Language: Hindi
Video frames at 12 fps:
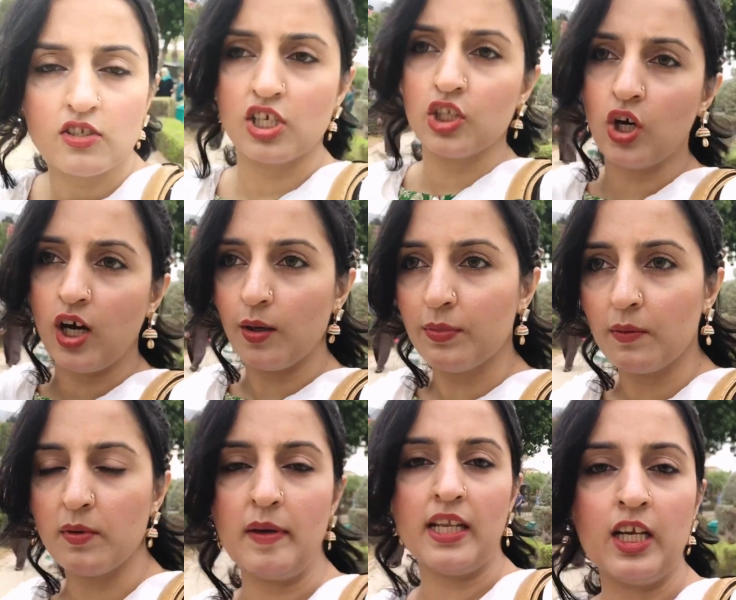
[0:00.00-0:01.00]
जी तो अभी
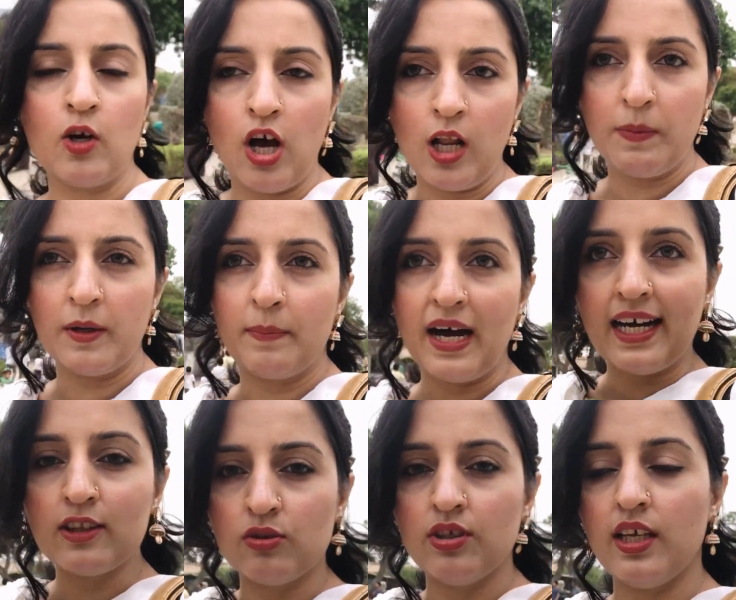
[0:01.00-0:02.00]
अभी मेरी कॉल पर
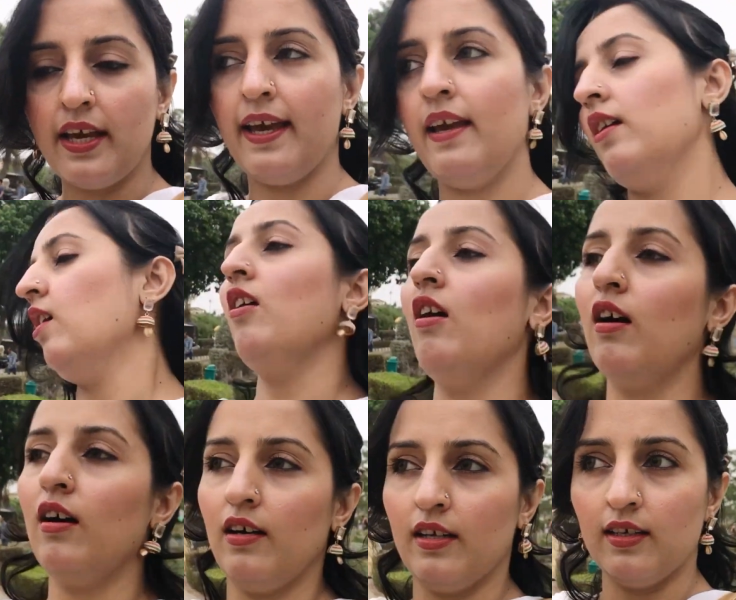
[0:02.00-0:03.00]
बात हुई है
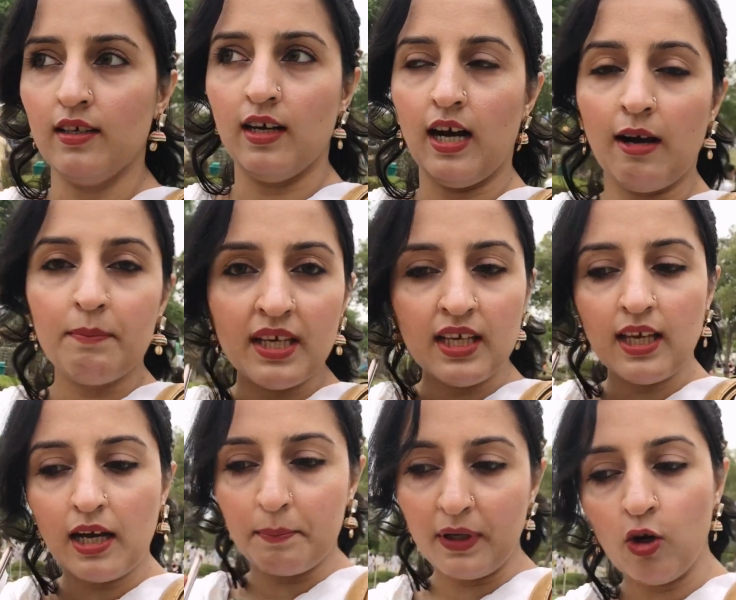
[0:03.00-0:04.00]
और अभी
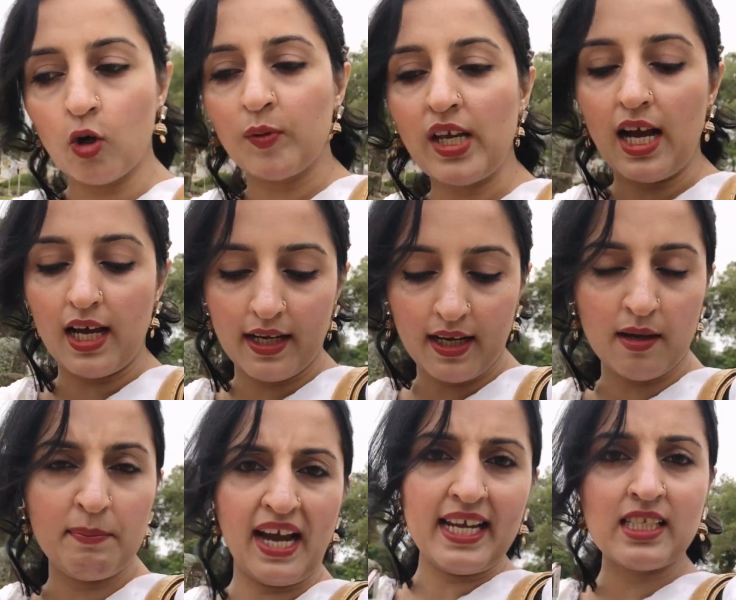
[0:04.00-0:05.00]
अम्मी लोग भी आ रहे
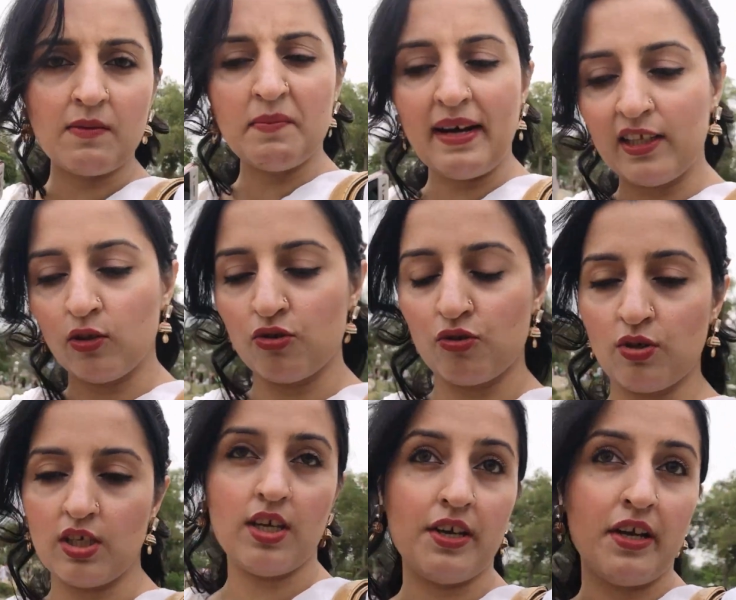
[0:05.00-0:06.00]
हैं भाई से भी बात हो चुकी है